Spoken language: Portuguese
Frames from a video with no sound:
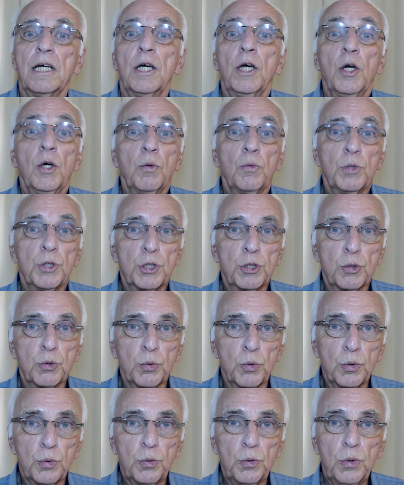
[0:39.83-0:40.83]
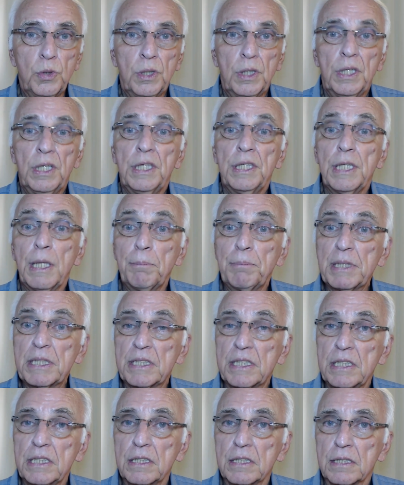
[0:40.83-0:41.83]
o estudo e a
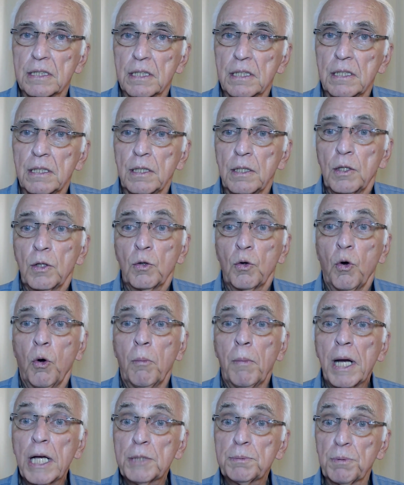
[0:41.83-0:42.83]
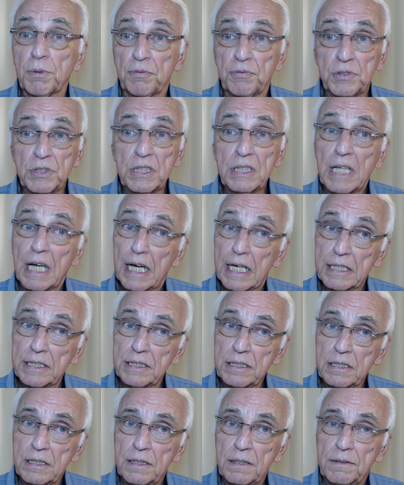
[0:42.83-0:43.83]
pesquisa com mais
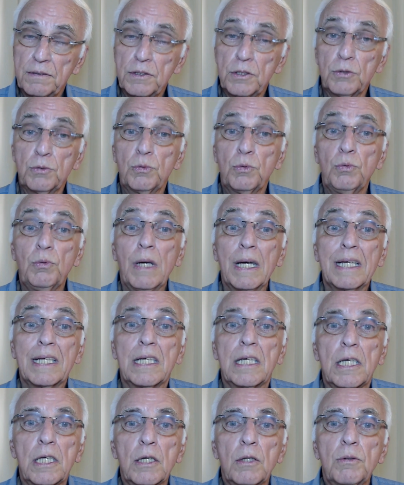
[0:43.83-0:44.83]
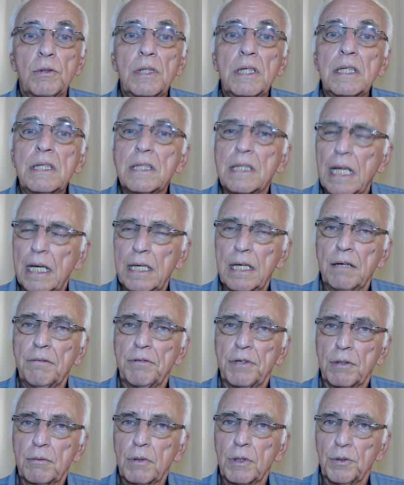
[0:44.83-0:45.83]
profundidade de tudo aquilo que tem a
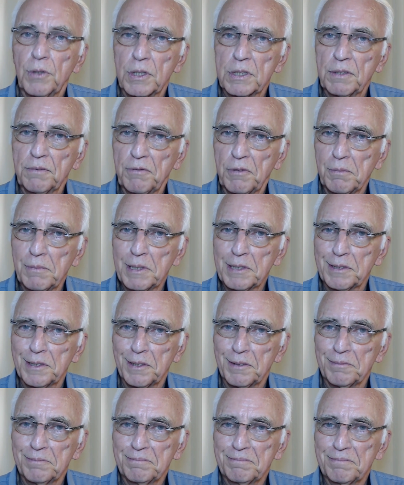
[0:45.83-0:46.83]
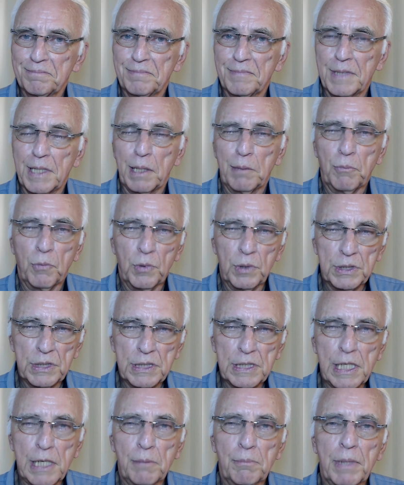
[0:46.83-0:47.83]
ver com a nossa formação. É bom a
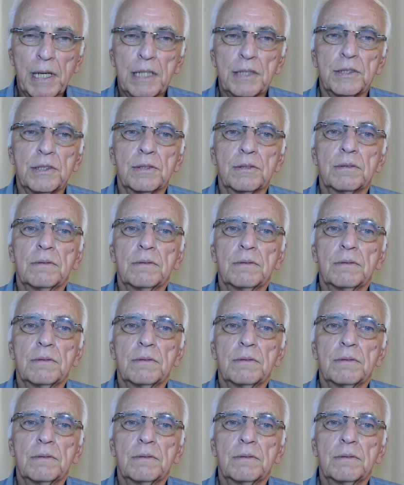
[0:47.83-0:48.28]
gente lembrar disso.